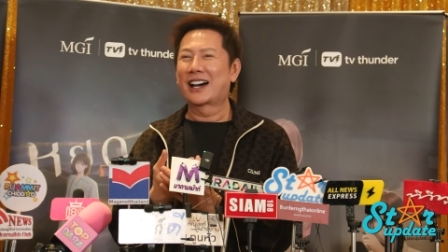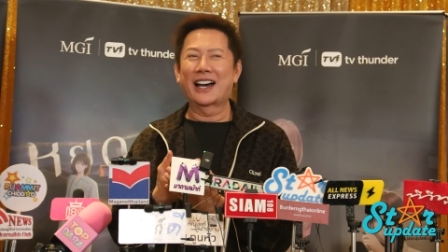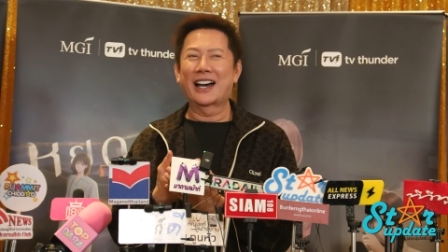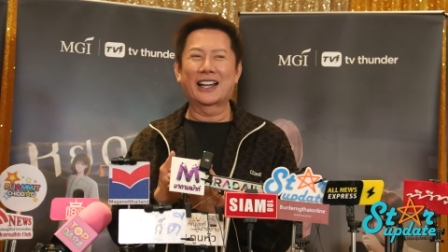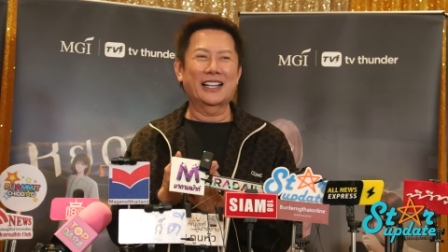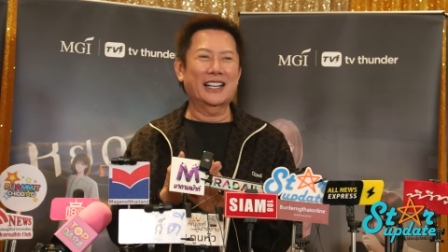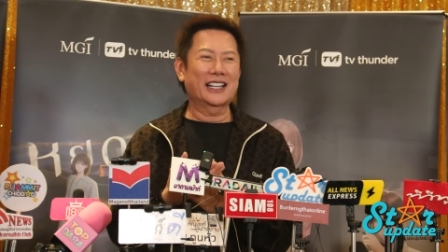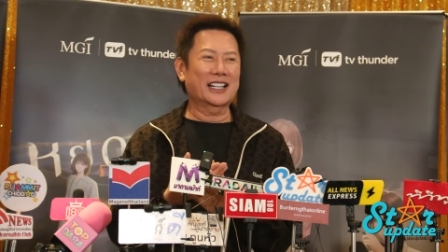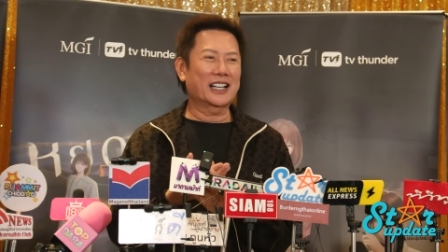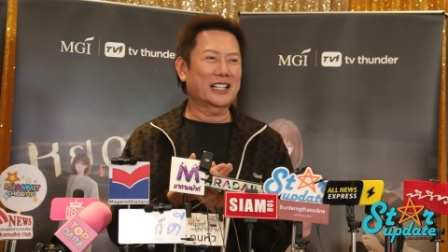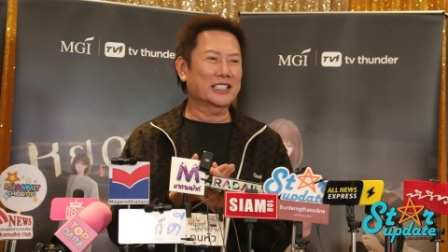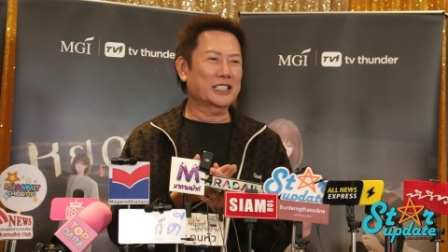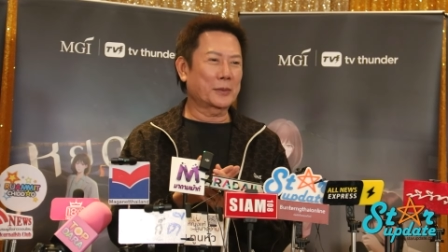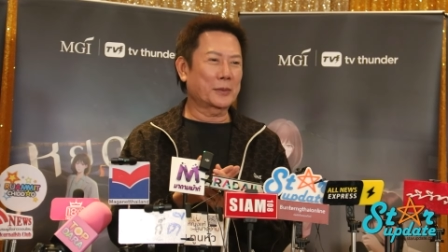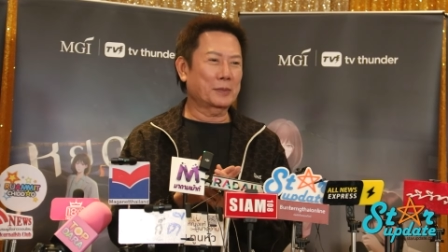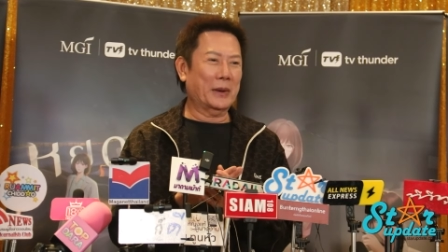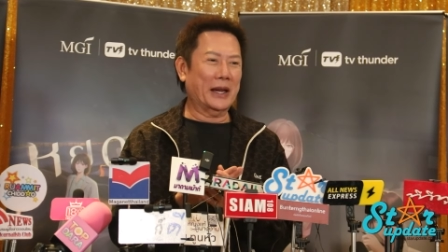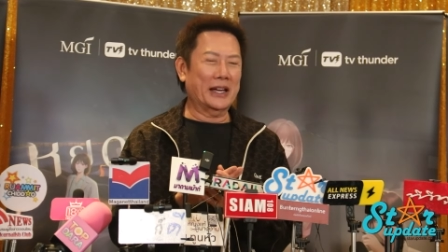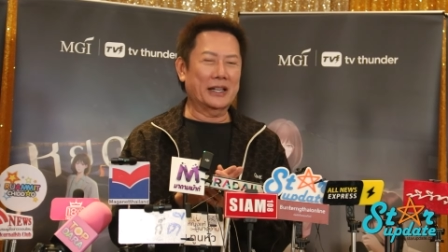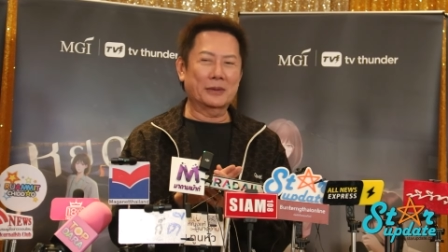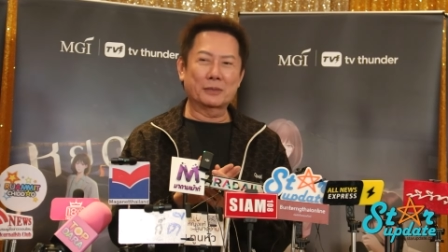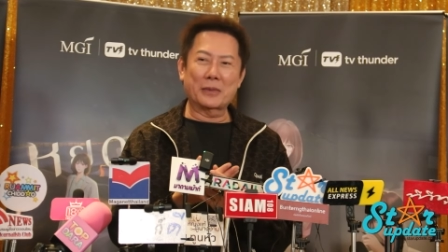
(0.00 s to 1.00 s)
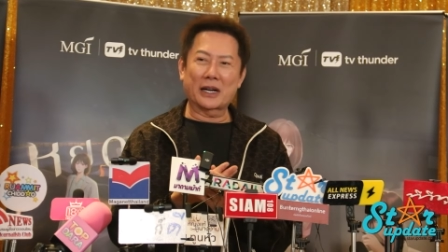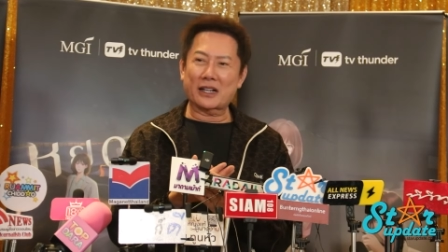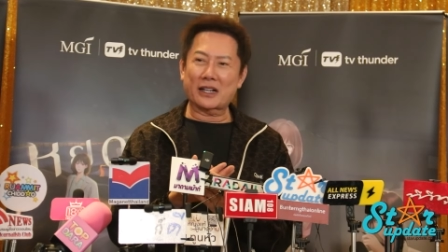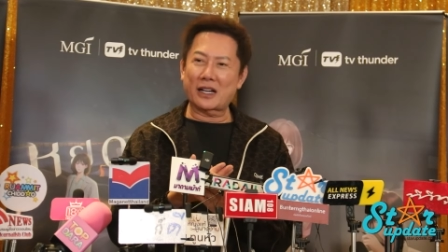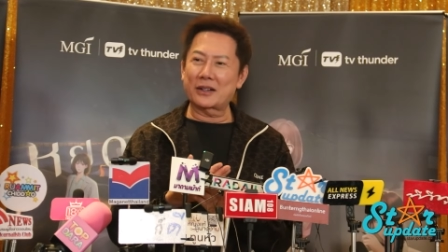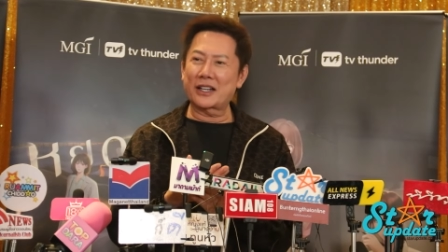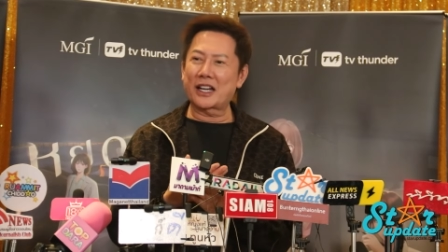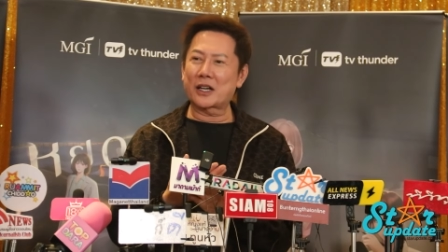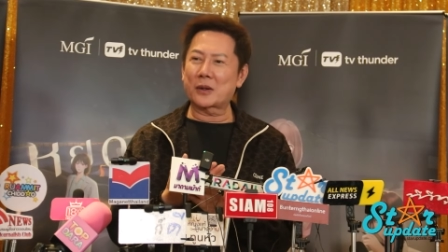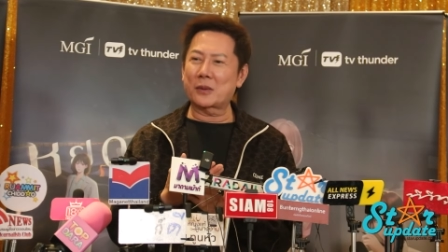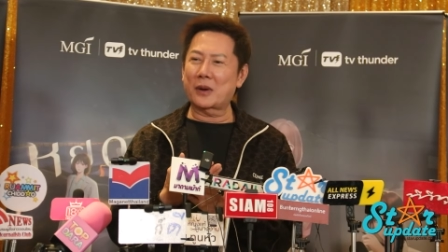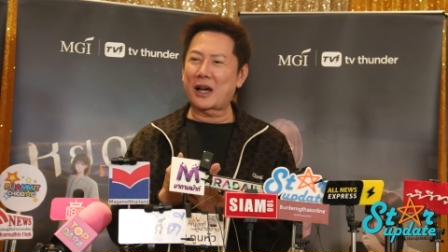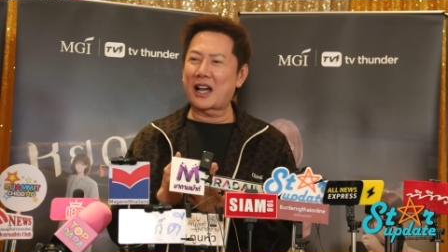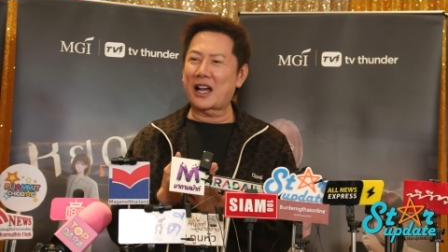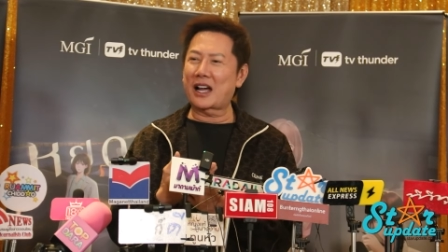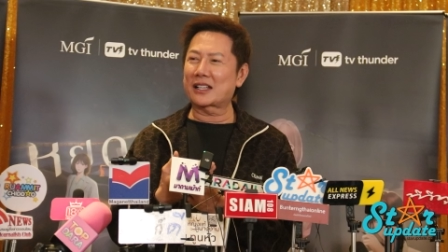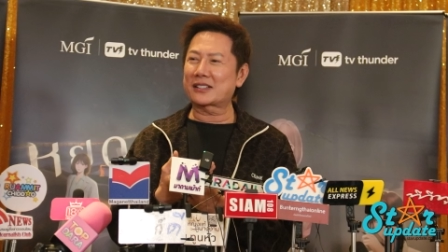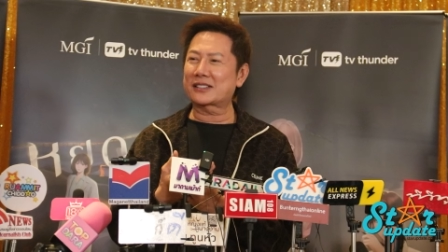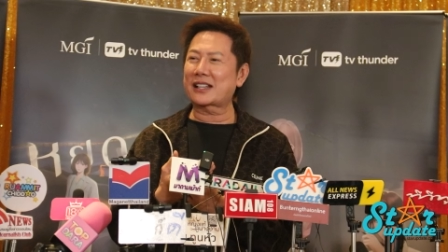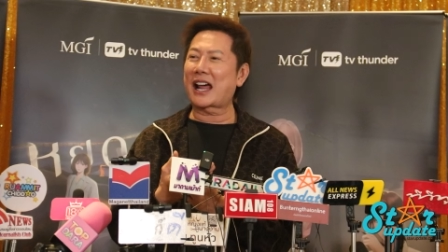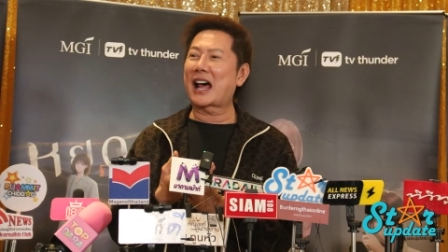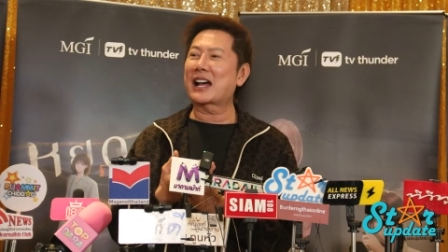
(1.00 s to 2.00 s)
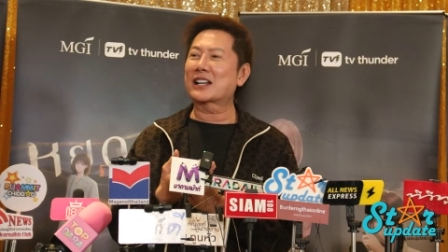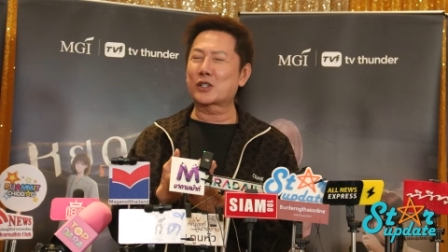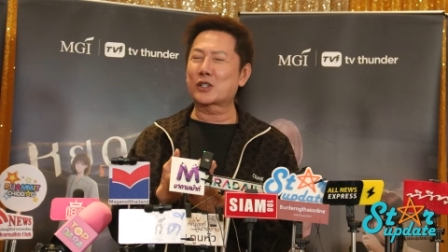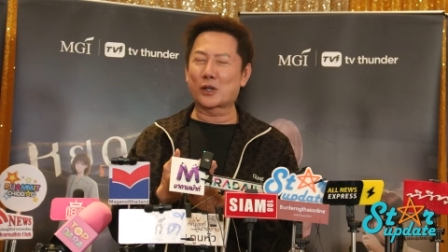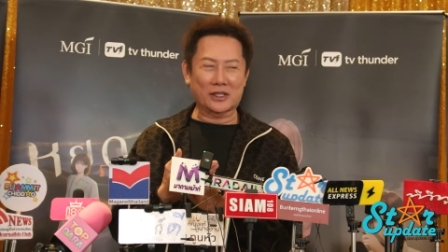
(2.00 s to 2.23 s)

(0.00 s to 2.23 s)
อันนี้ก็จะเป็นแบบเขาเรียกว่าสร้าง